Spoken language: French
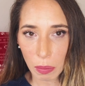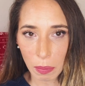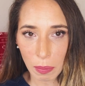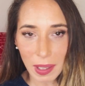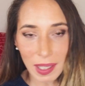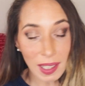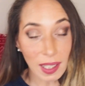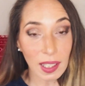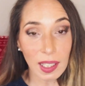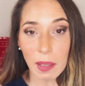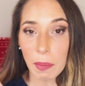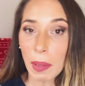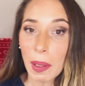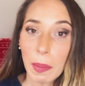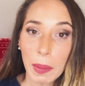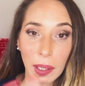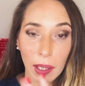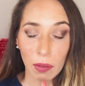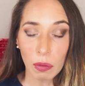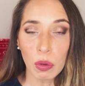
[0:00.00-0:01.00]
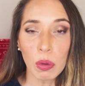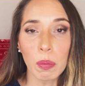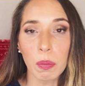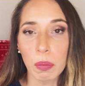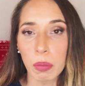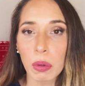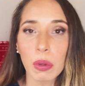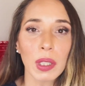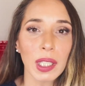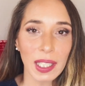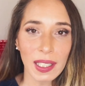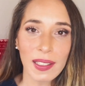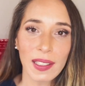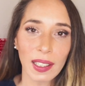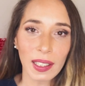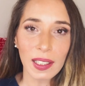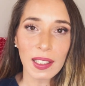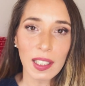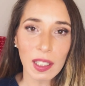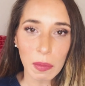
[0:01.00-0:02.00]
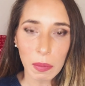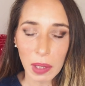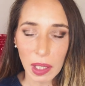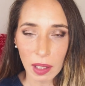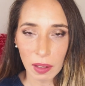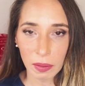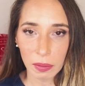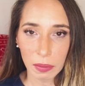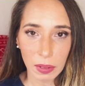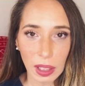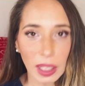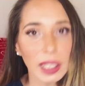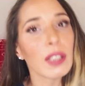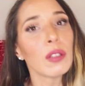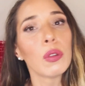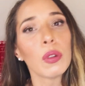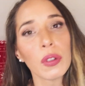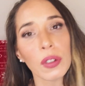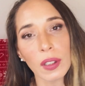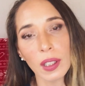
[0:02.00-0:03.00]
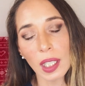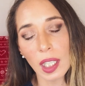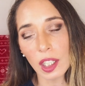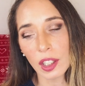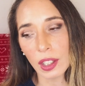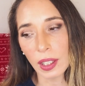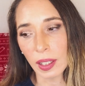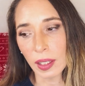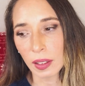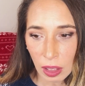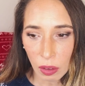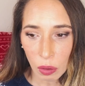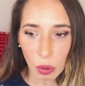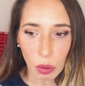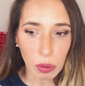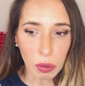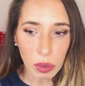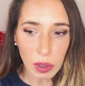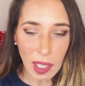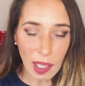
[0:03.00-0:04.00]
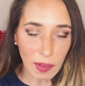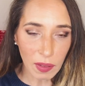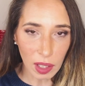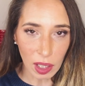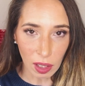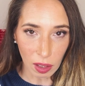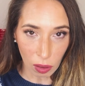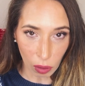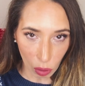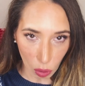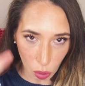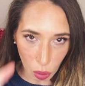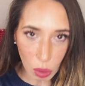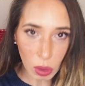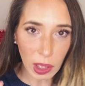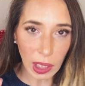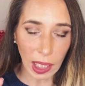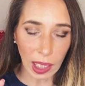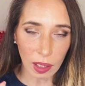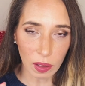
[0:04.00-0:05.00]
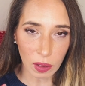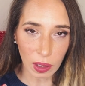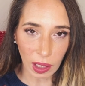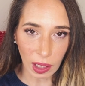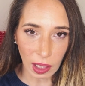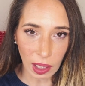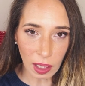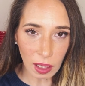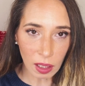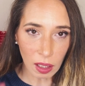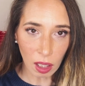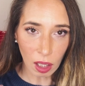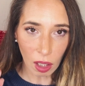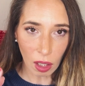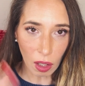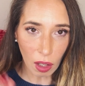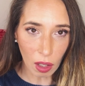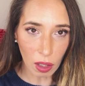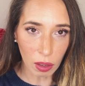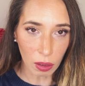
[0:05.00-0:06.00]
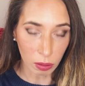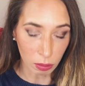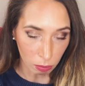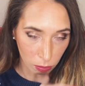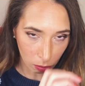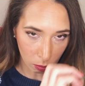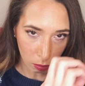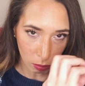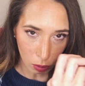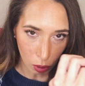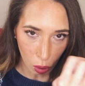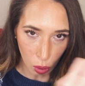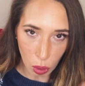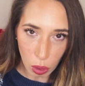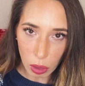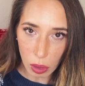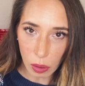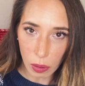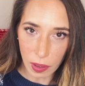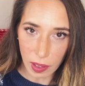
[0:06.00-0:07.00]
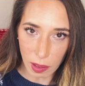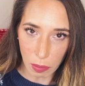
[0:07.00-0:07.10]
Mais c'était pas prévu pour les 5-6 et 2 ans de la chaîne. Donc vous avez deux calendriers. Un, le Glossy